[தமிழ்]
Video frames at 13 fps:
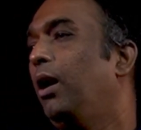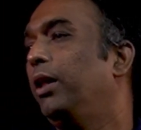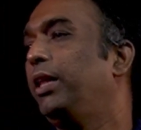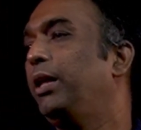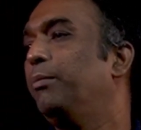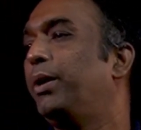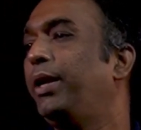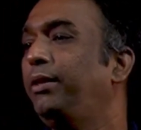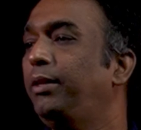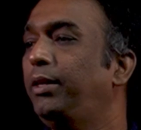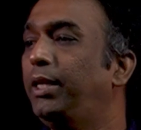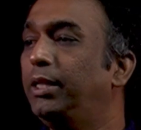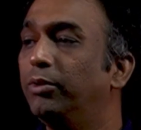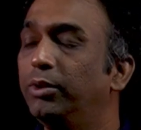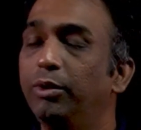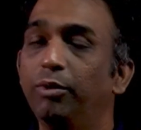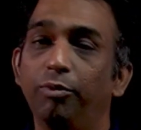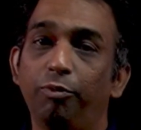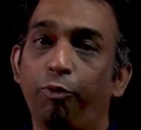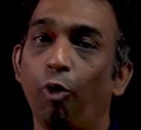அதே மாதிரி இது வந்து
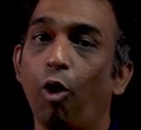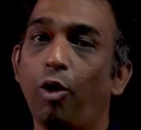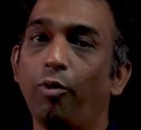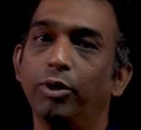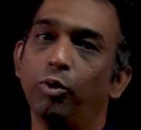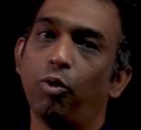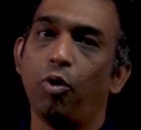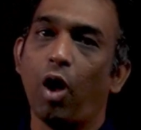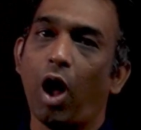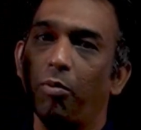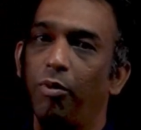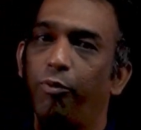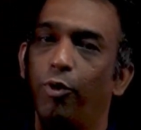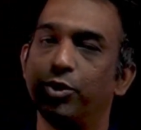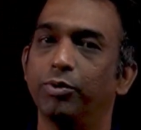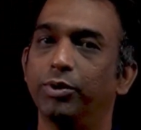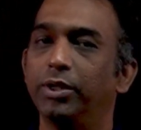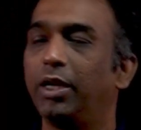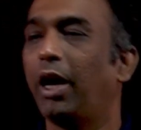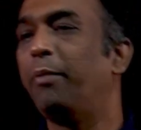ஃப்ளோர் வந்து ஒரு நார்மல் ஃபோர்ஸ்
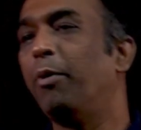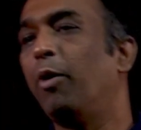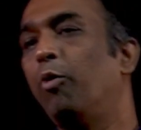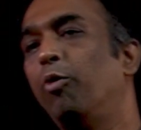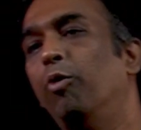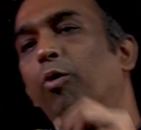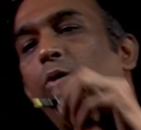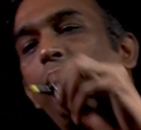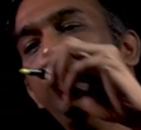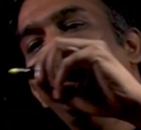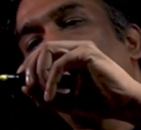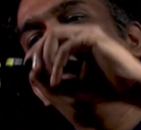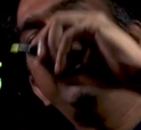வந்து கண்டிப்பாக கொடுக்கும் ஸோ